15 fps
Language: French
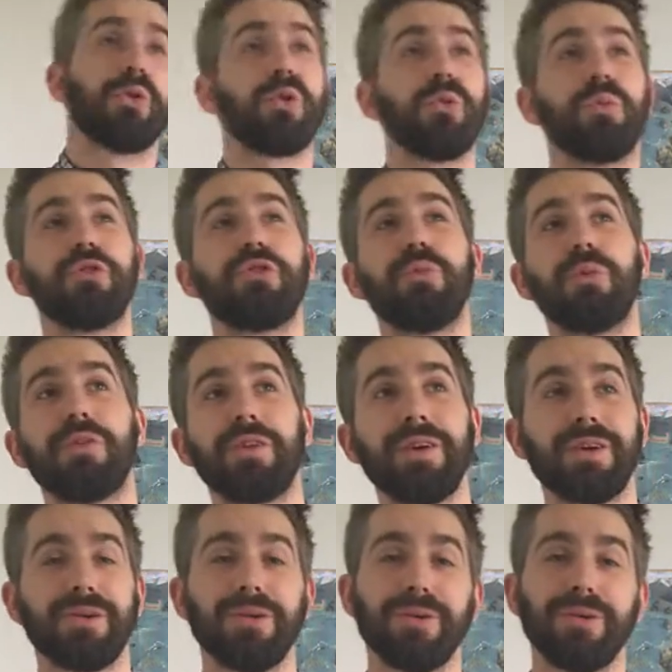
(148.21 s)
Donc on peut
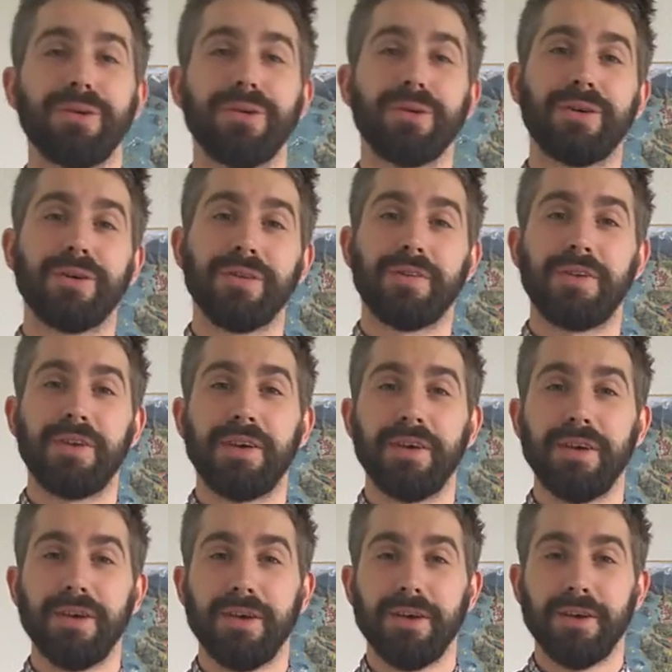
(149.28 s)
supposer que quand
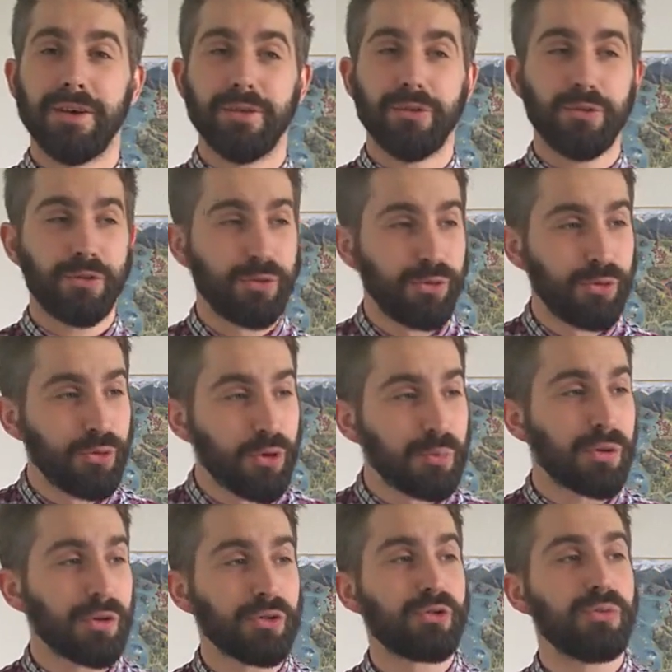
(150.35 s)
ces deux
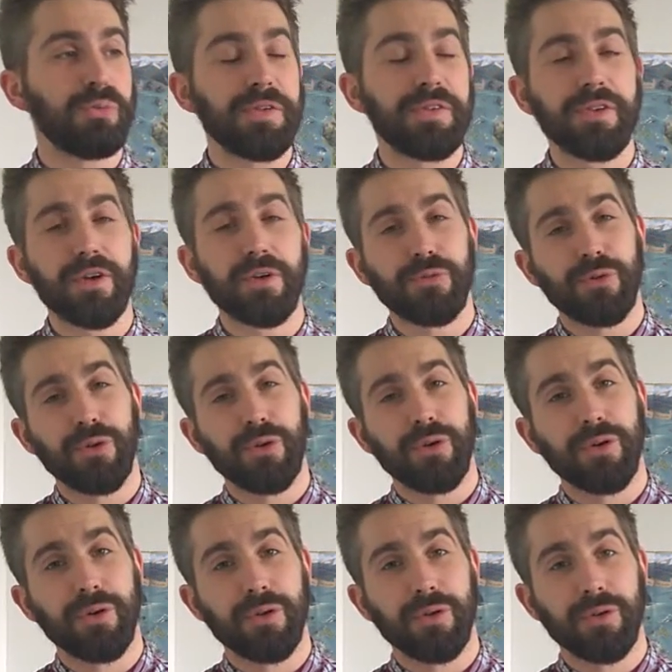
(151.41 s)
branches d'Ubisoft
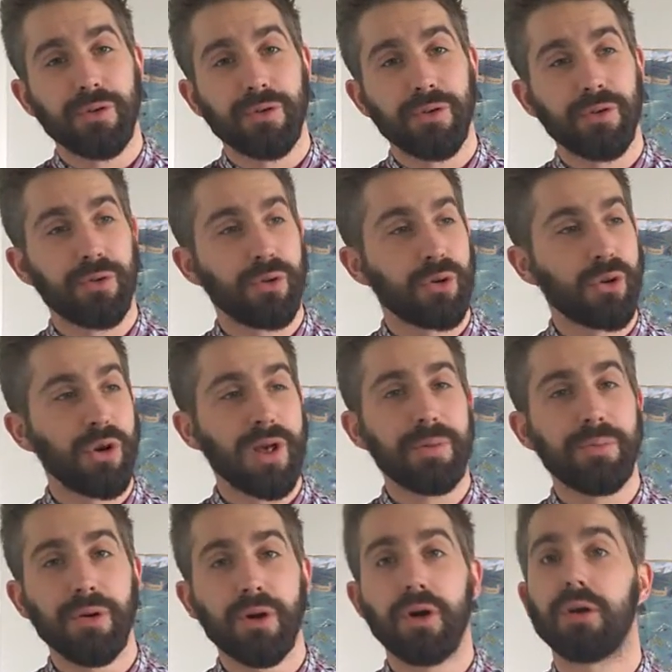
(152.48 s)
euh,
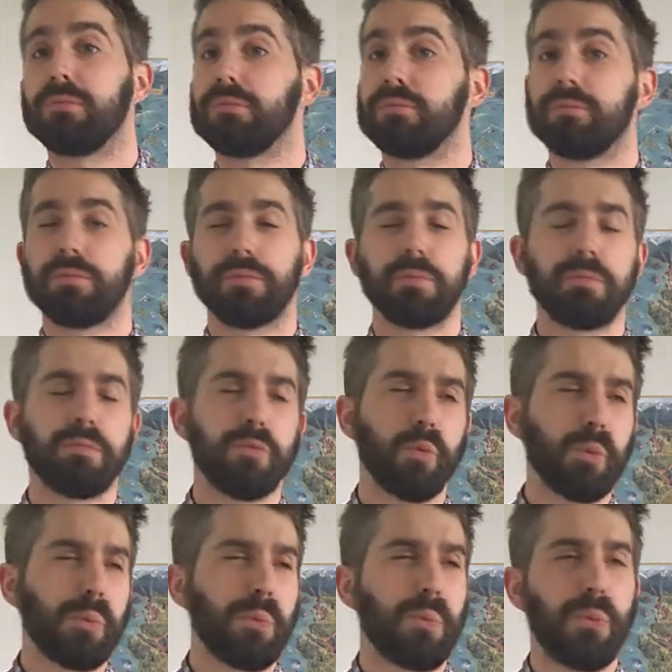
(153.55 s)
collaborent, on
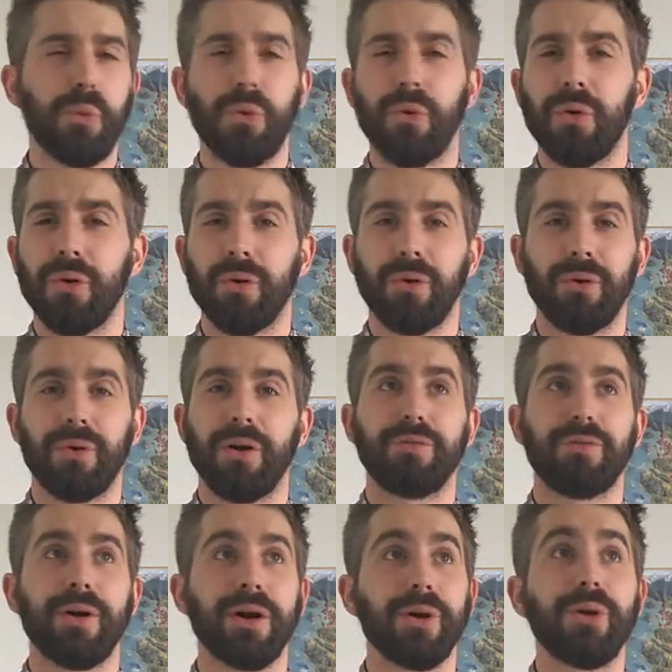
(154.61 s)
peut
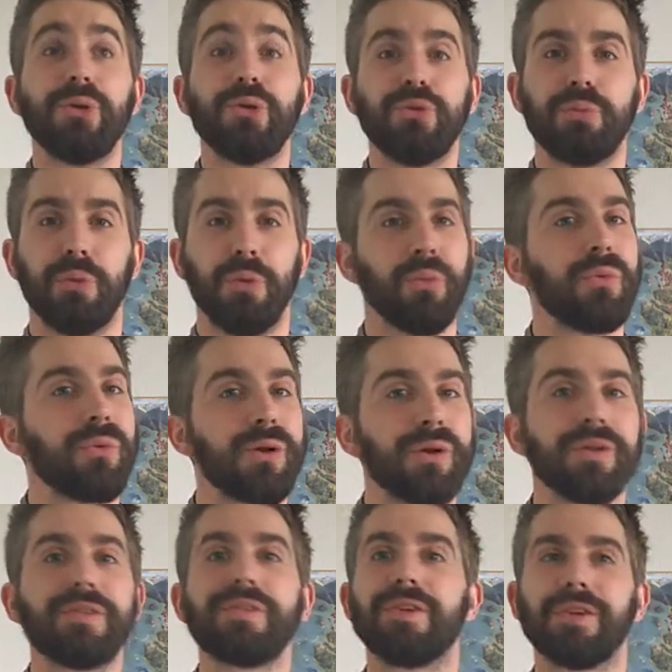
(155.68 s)
avoir que du bon
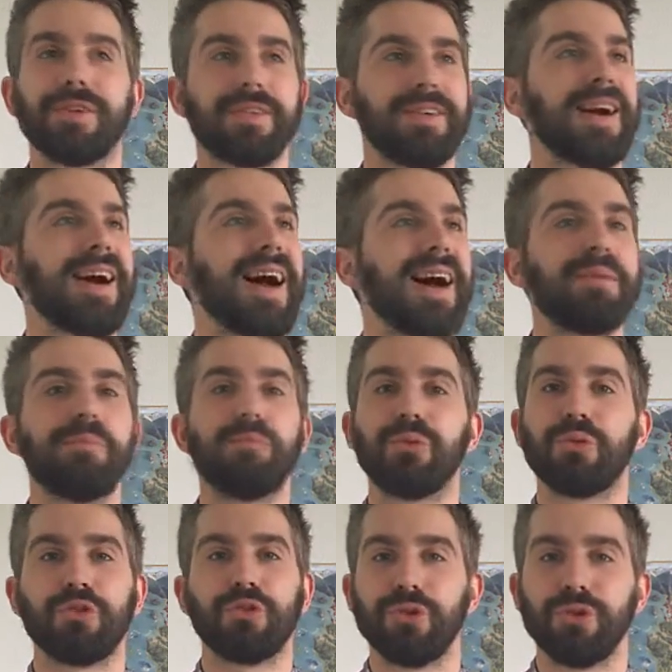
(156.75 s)
sortir un
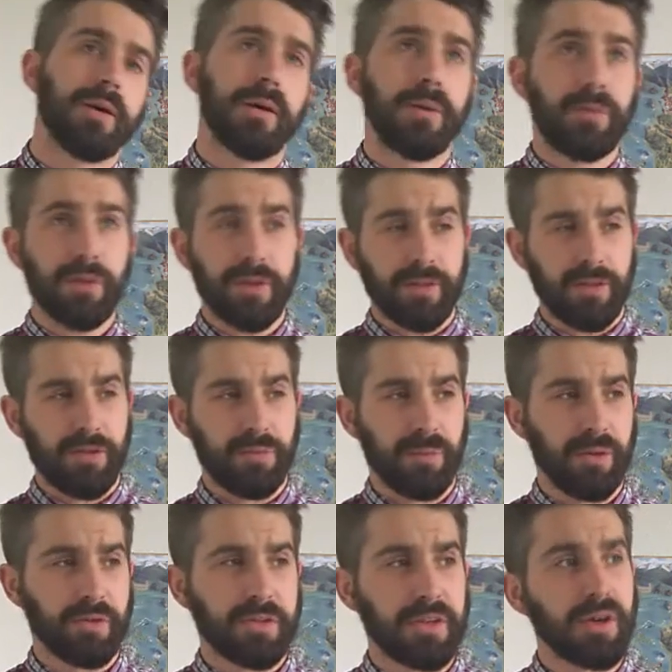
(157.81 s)
bon jeu. Et
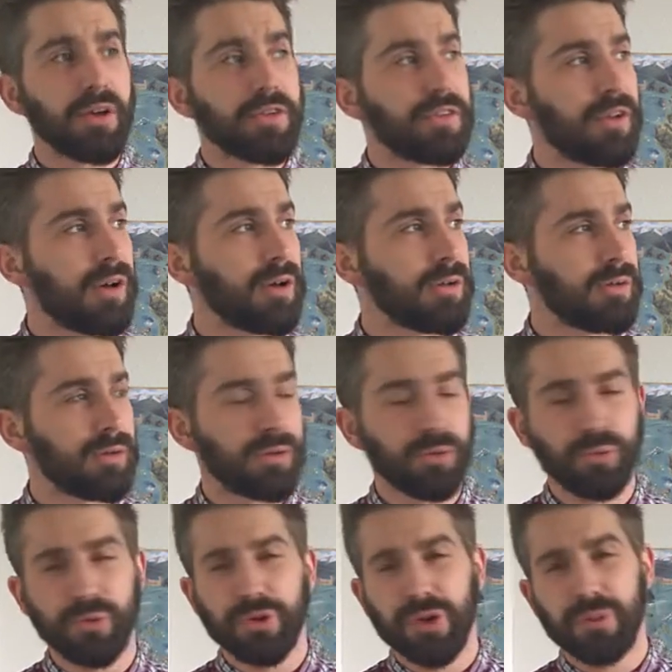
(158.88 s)
effectivement, ce qui en ressort euh, quand
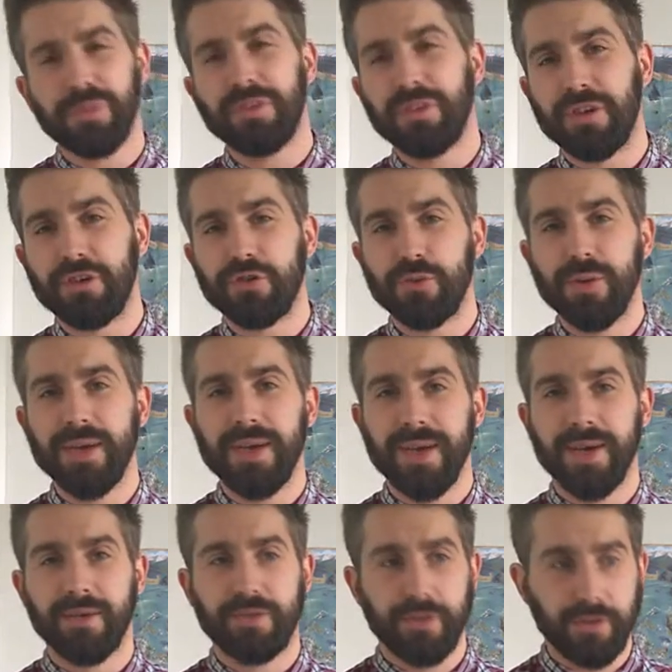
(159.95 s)
on commence à jouer
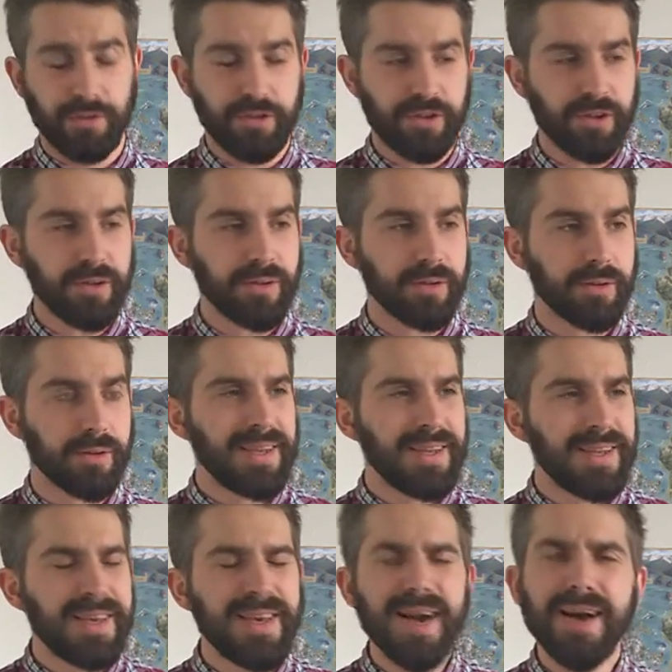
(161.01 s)
à The Division,
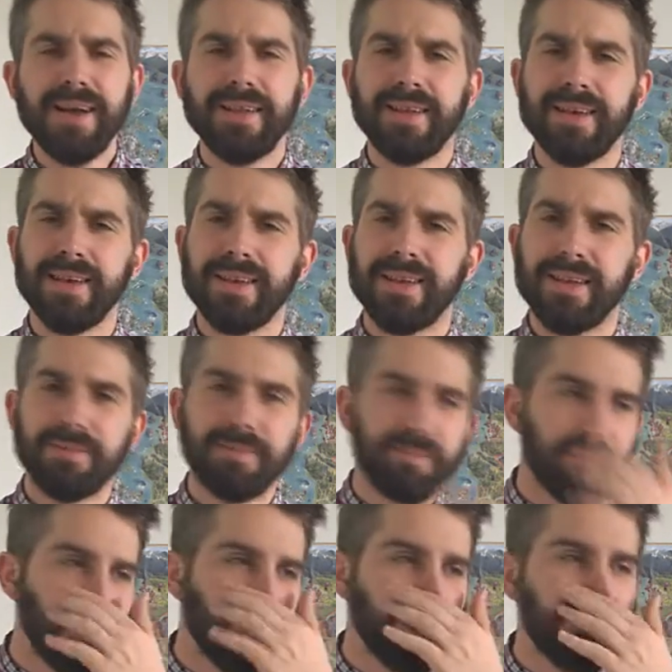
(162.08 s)
il y a des...
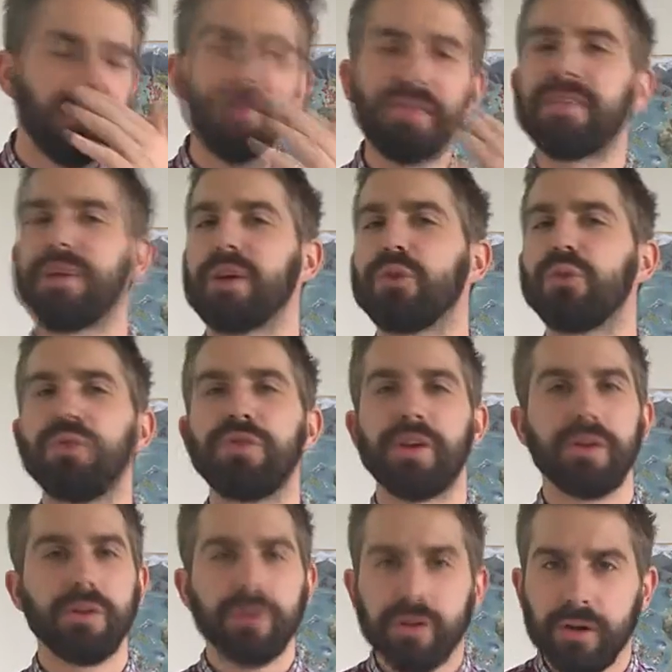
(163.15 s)
On sent que c'est un
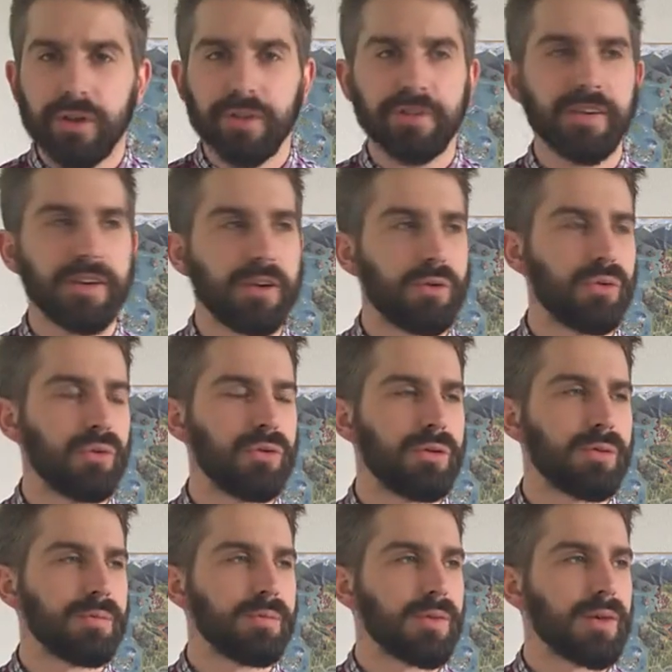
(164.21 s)
cousin de Ghost
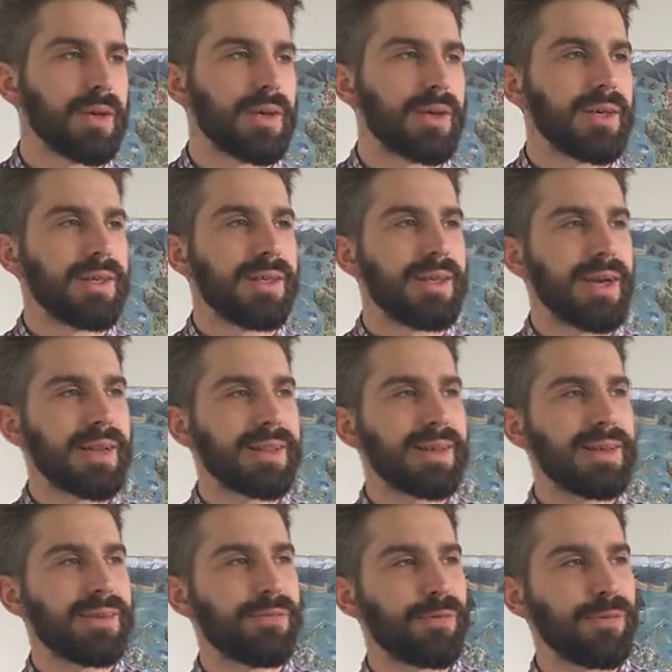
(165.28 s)
Recon. Il y a
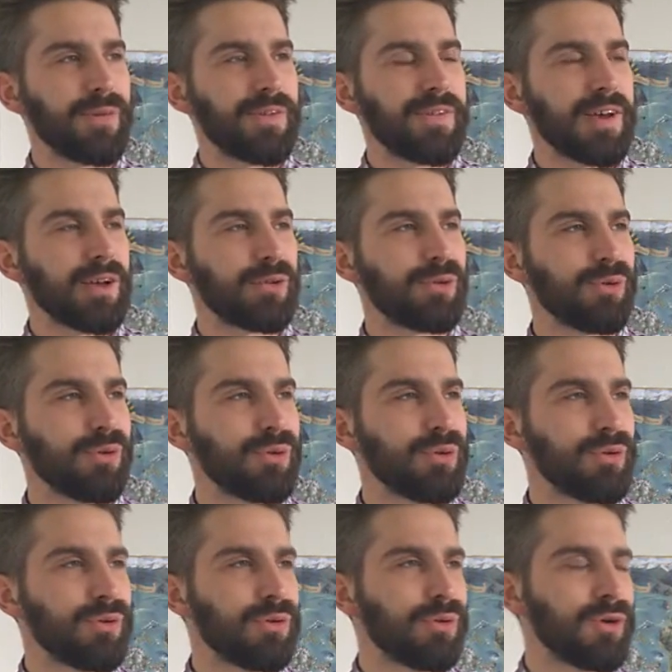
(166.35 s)
des faux airs
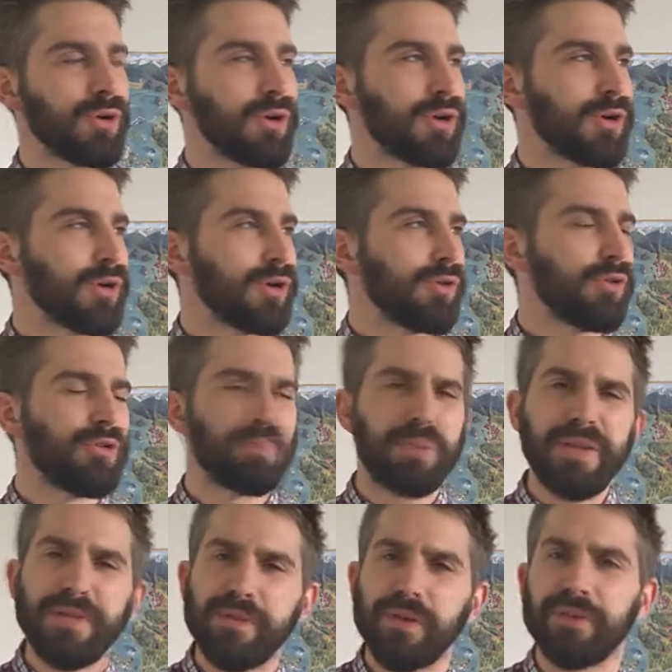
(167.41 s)
de... de
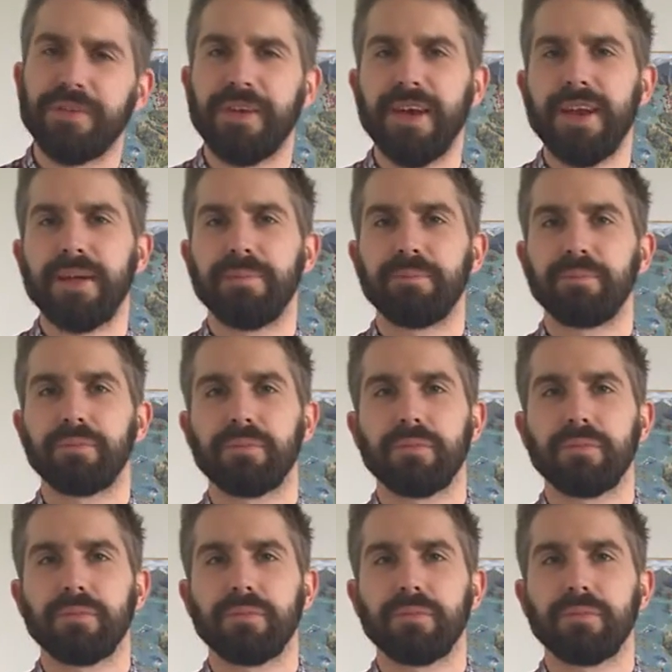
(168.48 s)
Splinter Cell.